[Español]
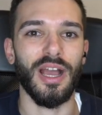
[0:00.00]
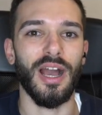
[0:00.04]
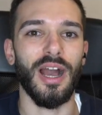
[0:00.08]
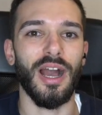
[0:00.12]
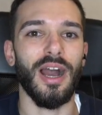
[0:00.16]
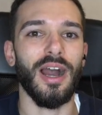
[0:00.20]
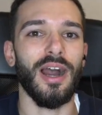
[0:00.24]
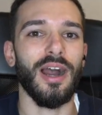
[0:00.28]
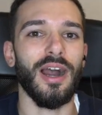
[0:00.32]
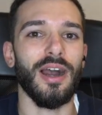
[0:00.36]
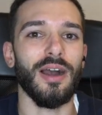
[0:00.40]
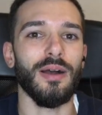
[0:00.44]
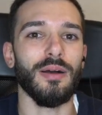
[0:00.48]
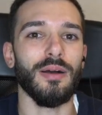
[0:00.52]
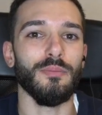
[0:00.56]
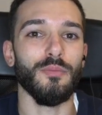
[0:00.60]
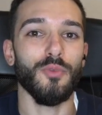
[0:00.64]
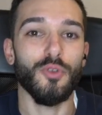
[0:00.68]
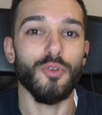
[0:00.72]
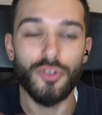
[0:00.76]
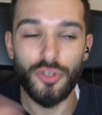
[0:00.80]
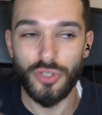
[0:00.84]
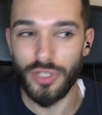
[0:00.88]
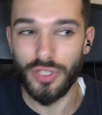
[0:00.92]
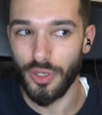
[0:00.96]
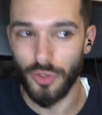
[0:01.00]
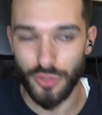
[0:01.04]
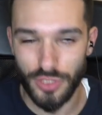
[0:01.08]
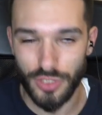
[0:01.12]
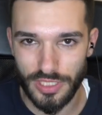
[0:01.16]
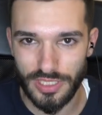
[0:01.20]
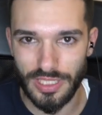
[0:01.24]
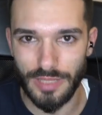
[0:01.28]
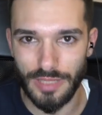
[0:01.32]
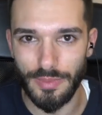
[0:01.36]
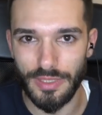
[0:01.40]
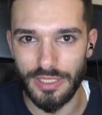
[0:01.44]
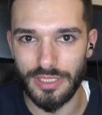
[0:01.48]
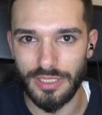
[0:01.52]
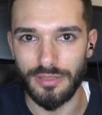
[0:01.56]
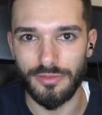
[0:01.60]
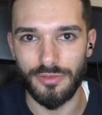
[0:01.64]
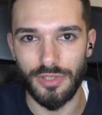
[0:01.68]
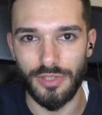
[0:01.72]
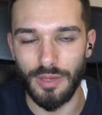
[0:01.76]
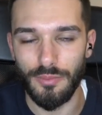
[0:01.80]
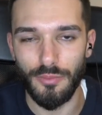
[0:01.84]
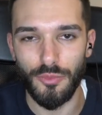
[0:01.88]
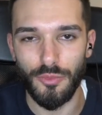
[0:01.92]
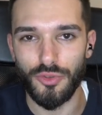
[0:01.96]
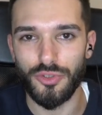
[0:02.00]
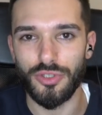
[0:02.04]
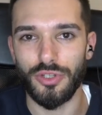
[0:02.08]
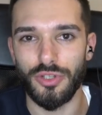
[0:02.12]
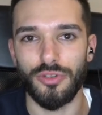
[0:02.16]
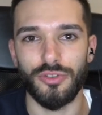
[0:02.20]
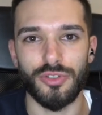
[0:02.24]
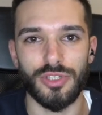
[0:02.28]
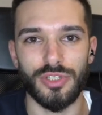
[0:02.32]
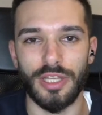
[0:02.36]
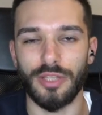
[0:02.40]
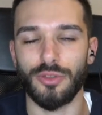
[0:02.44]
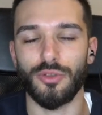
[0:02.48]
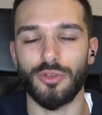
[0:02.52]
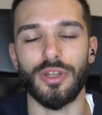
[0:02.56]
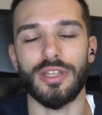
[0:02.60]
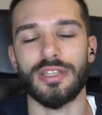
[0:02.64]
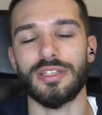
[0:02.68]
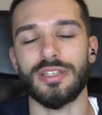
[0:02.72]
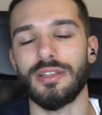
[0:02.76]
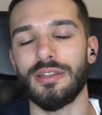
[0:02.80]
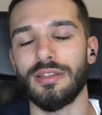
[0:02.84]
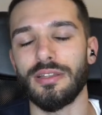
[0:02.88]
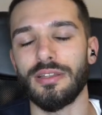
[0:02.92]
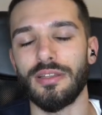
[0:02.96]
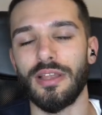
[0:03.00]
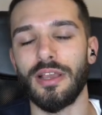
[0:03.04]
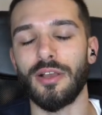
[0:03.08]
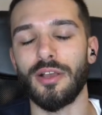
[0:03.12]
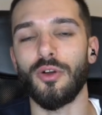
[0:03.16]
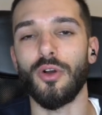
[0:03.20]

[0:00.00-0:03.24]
a muchos ecosistemas, o sea, a muchos sectores en,